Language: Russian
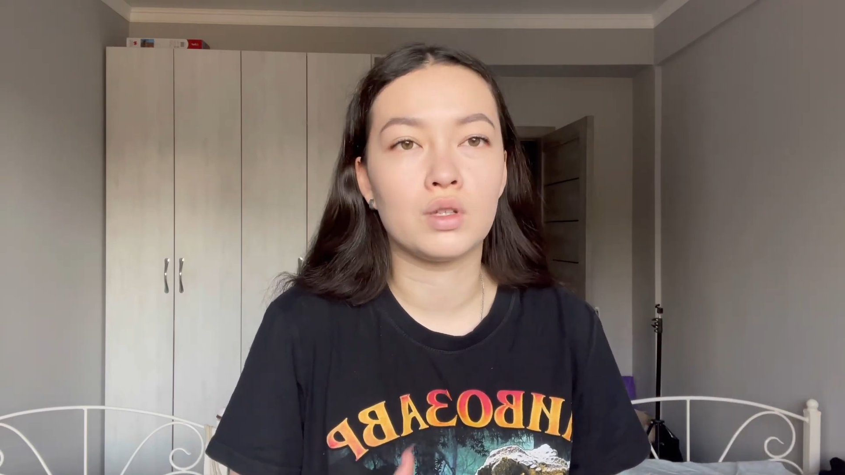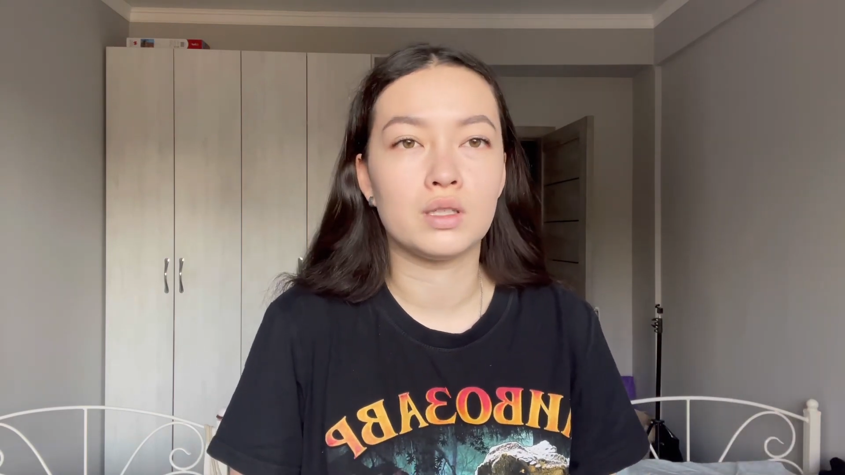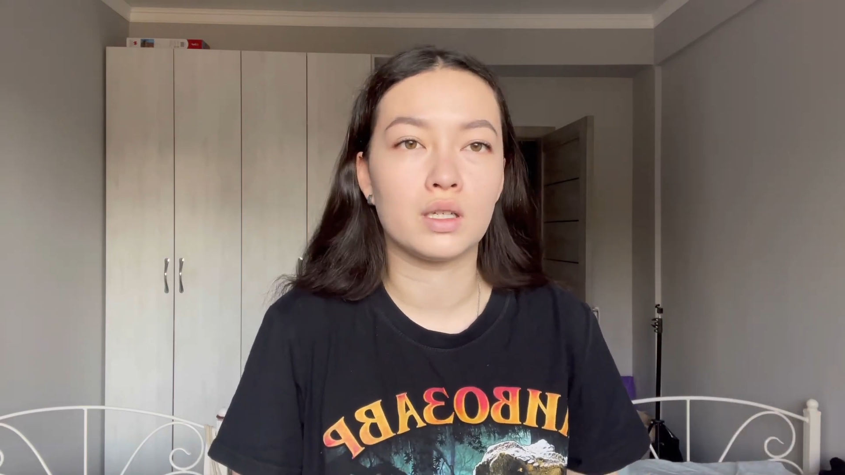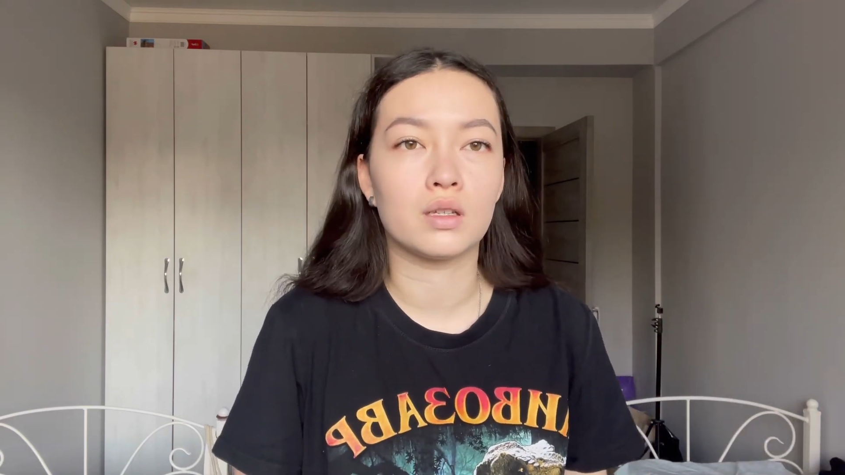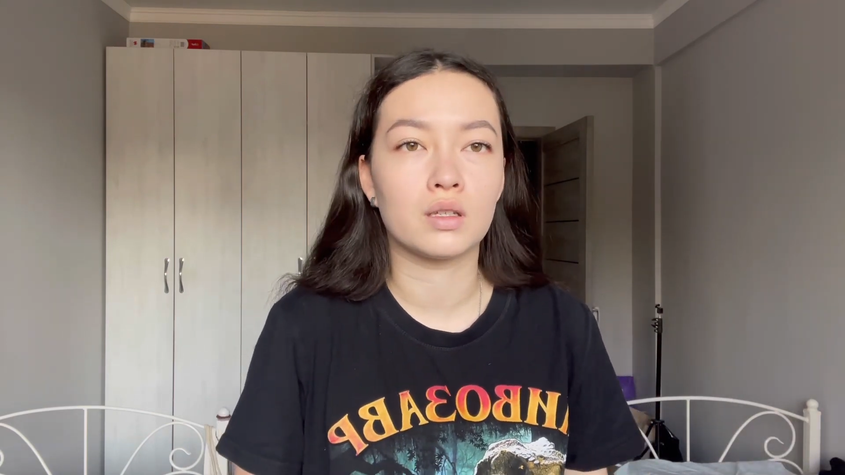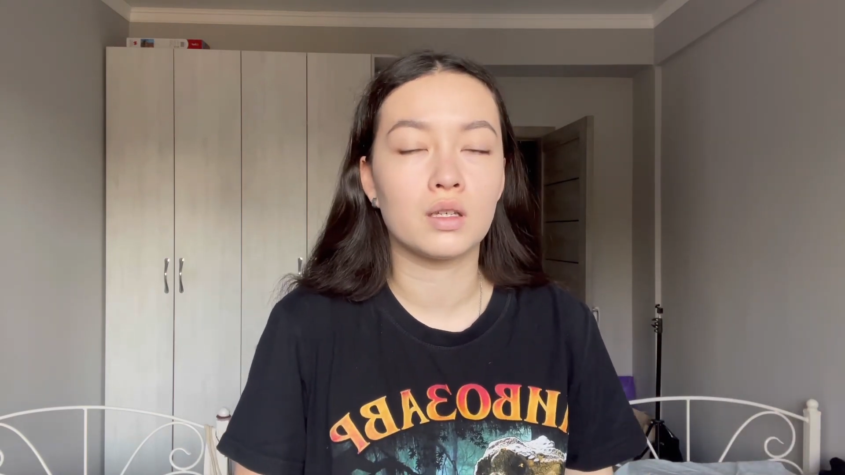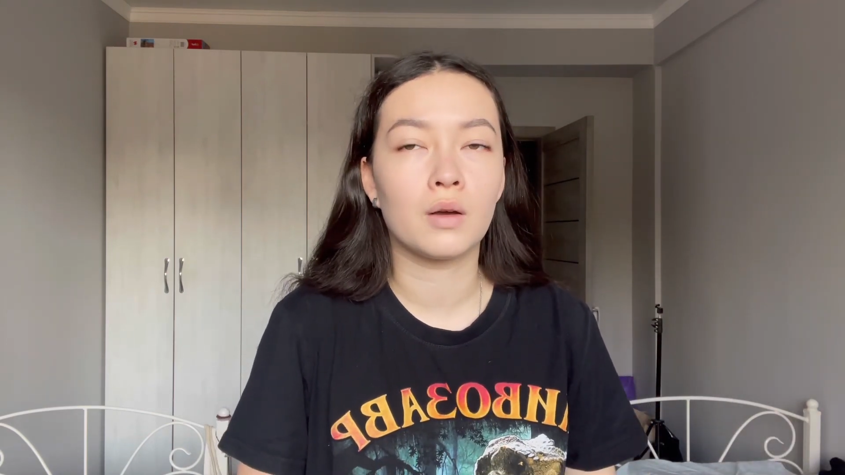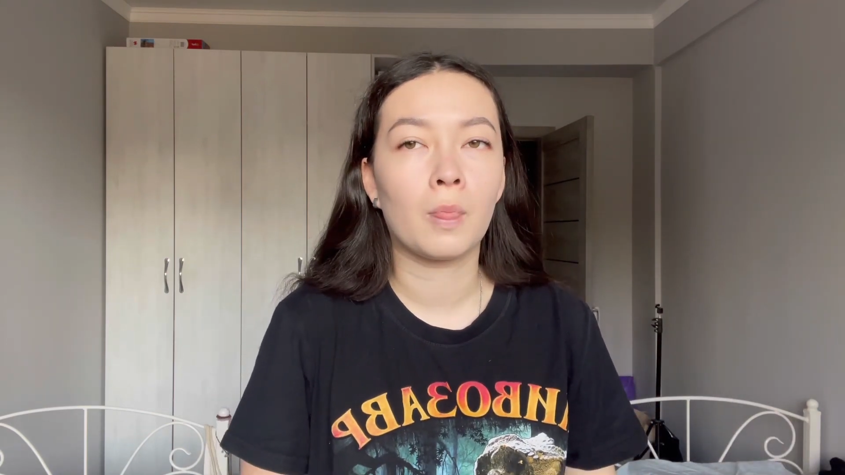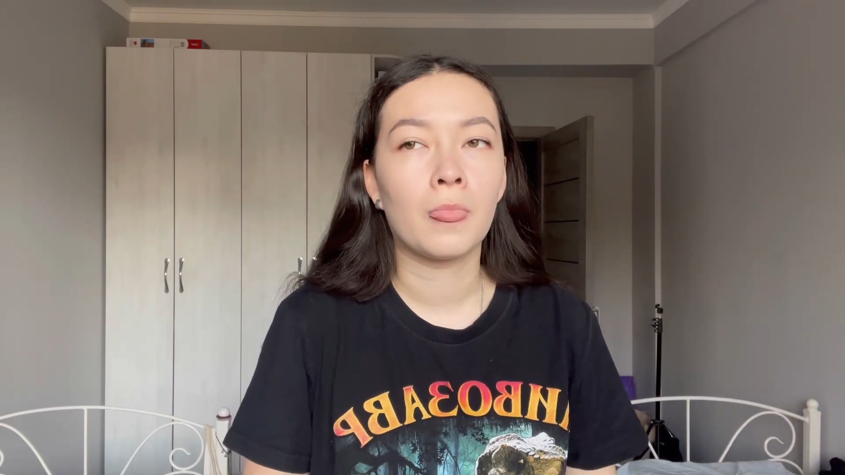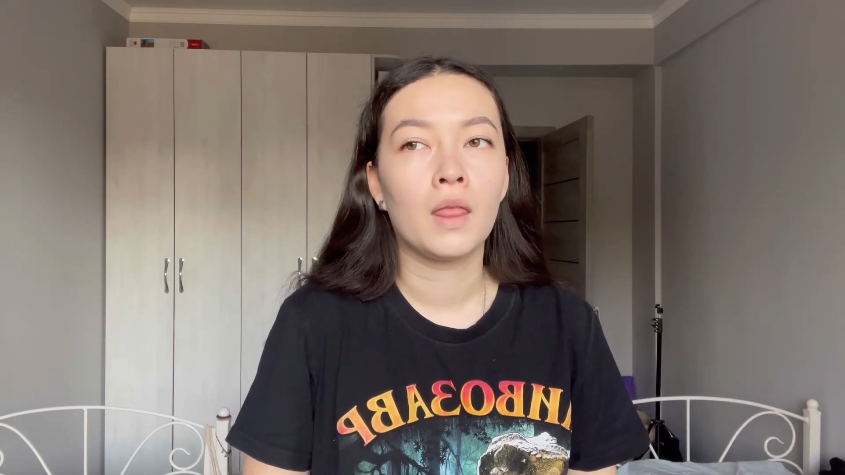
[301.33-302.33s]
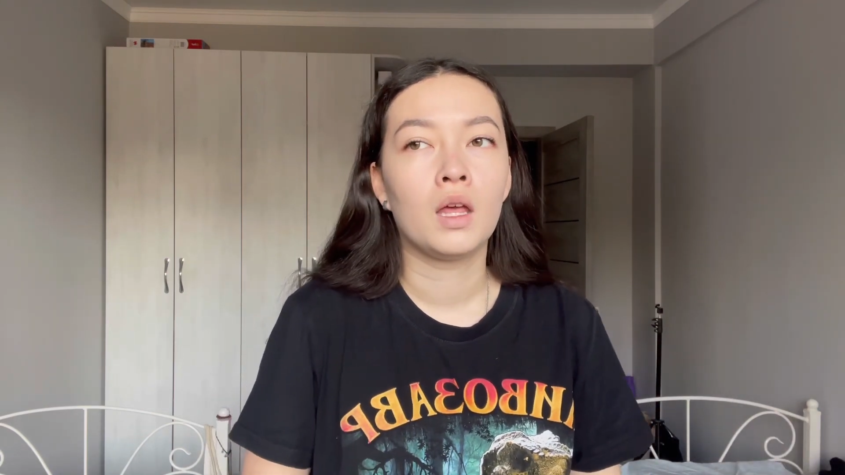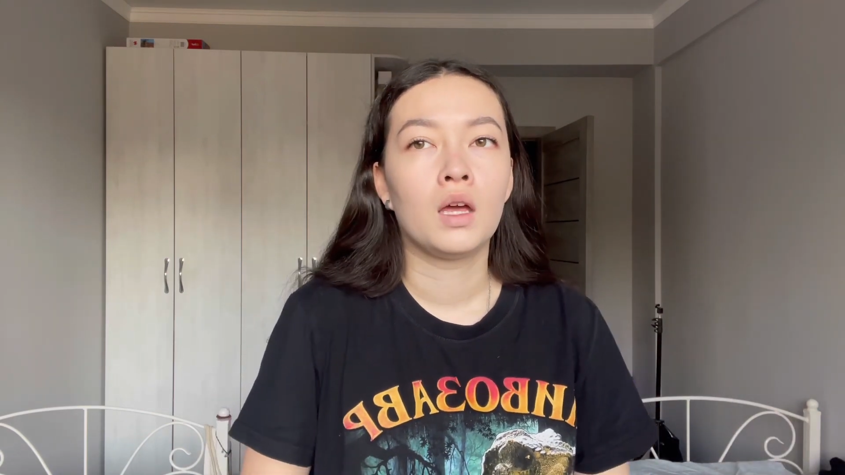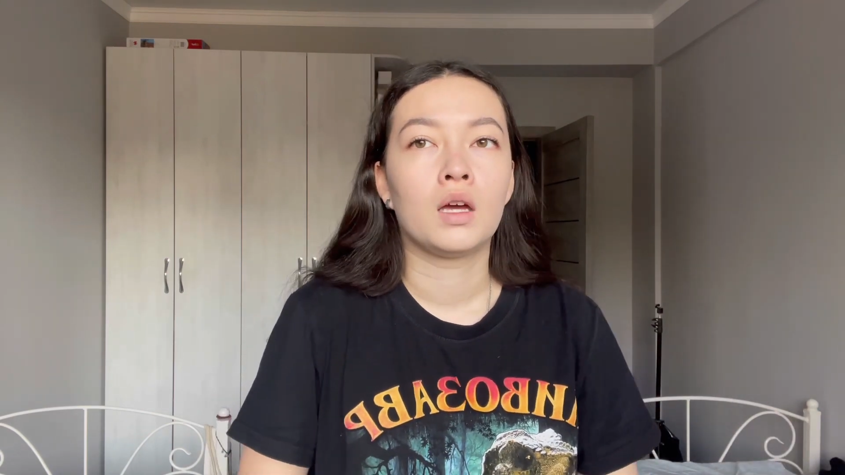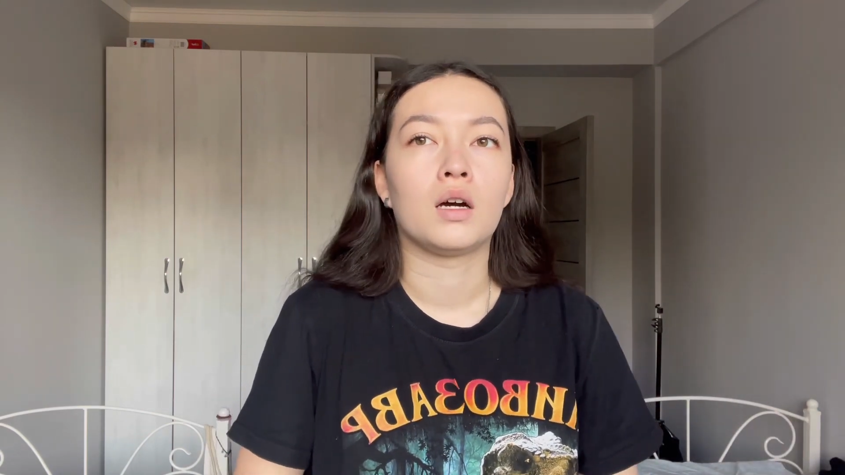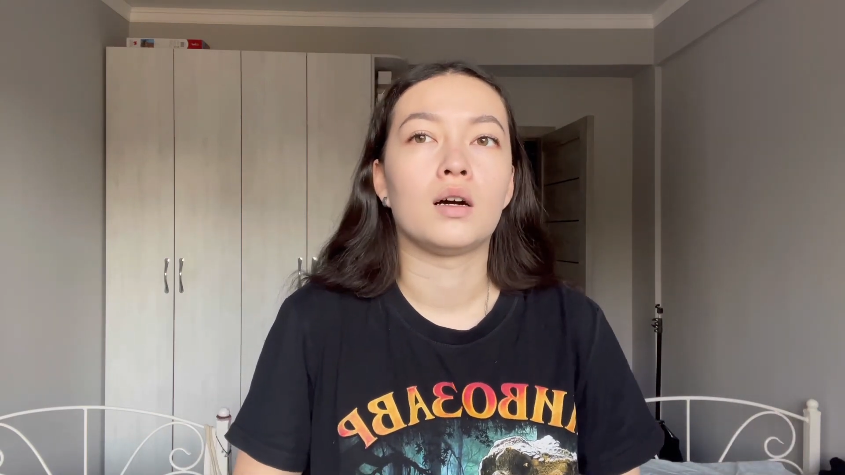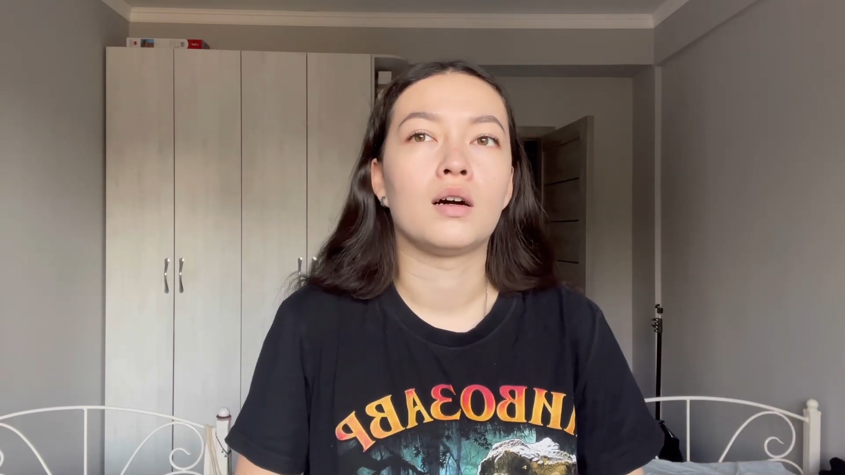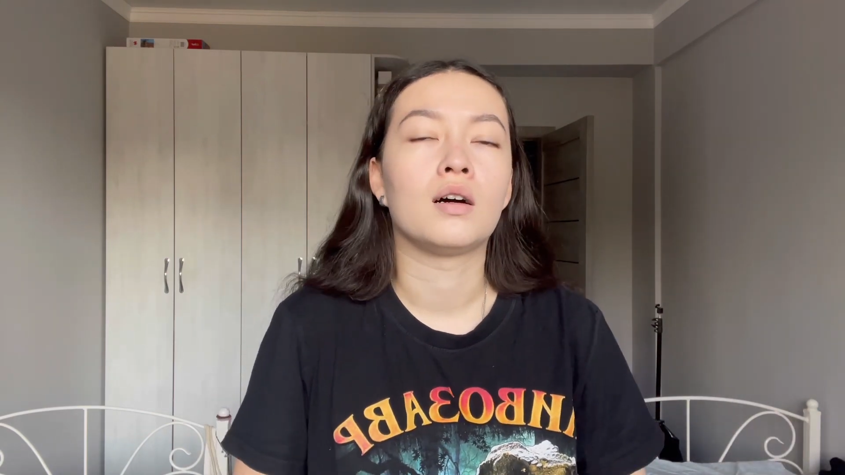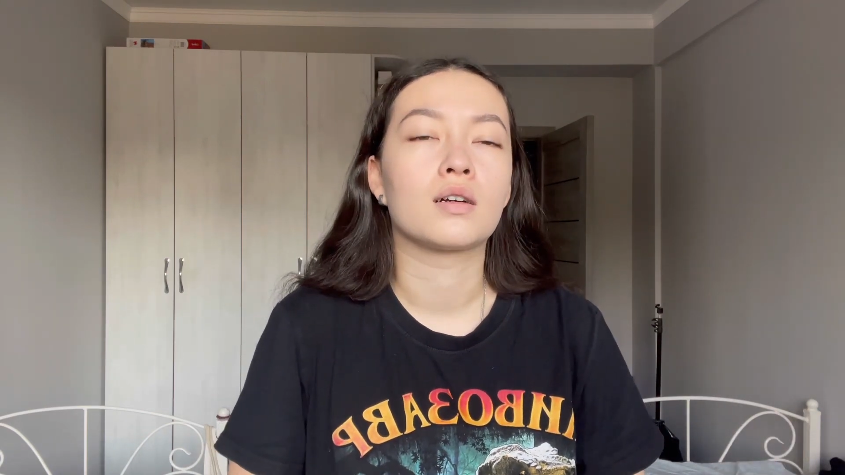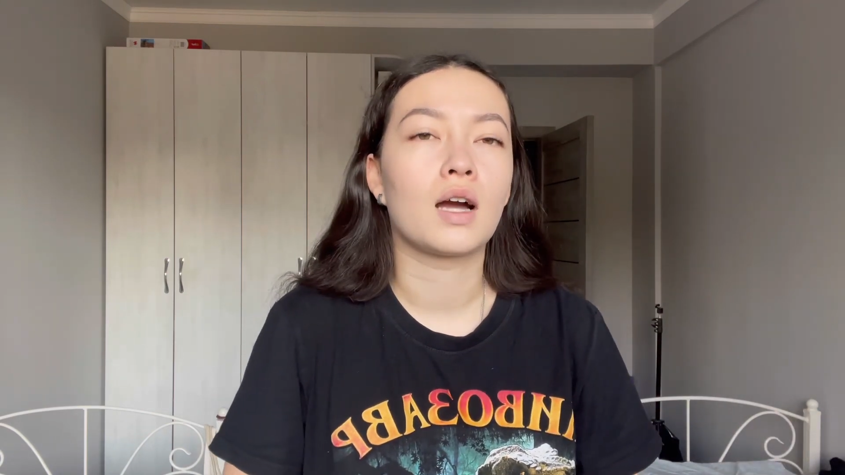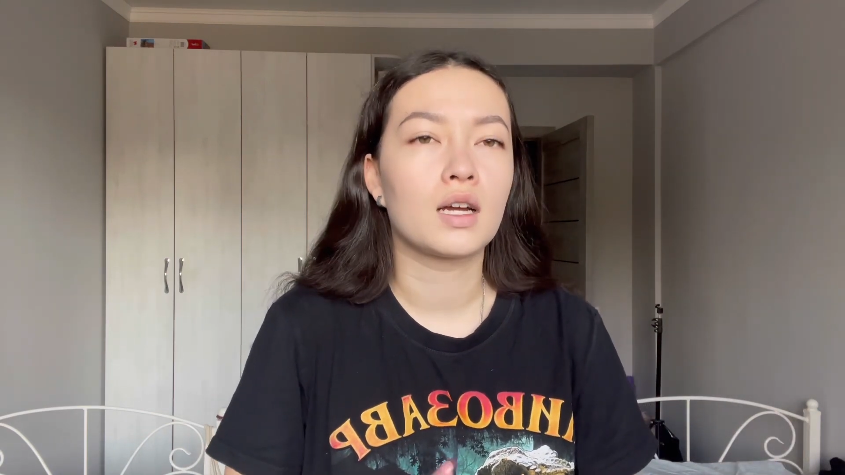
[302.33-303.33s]
делания.
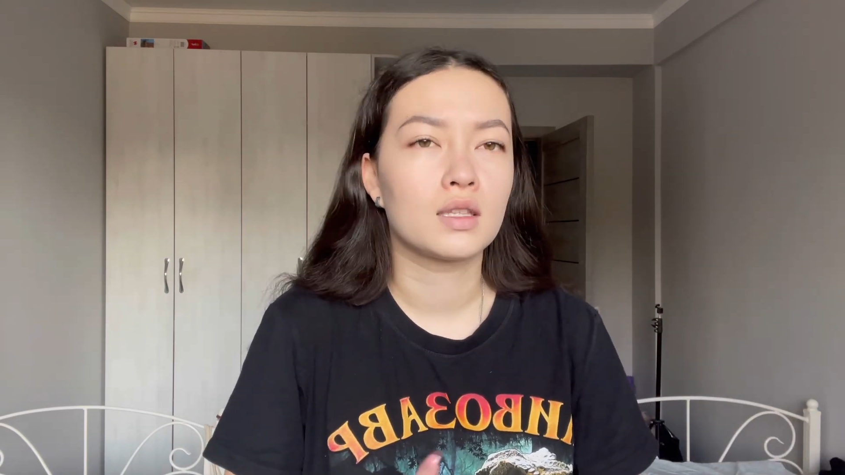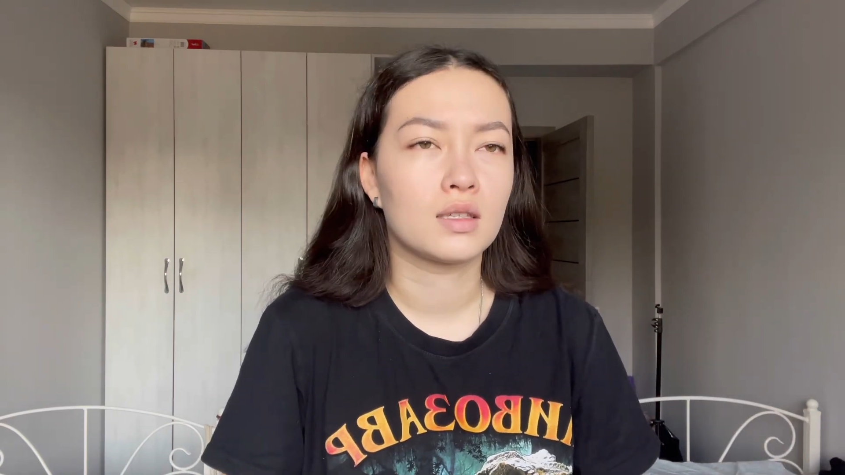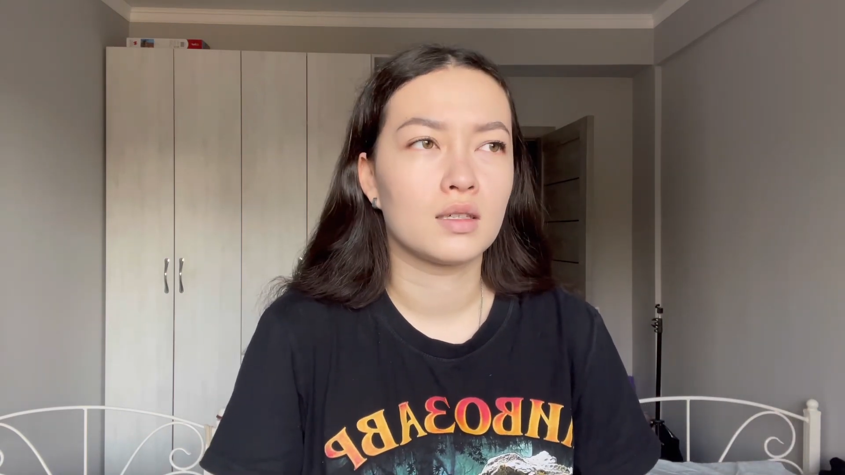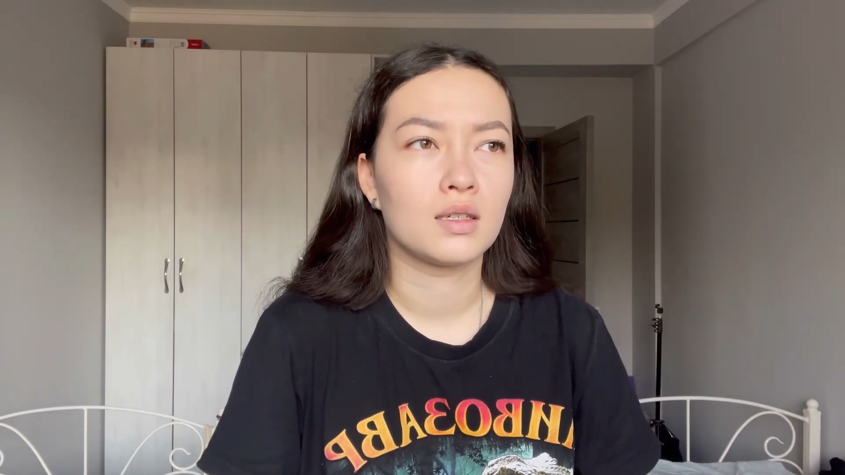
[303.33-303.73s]
А, как это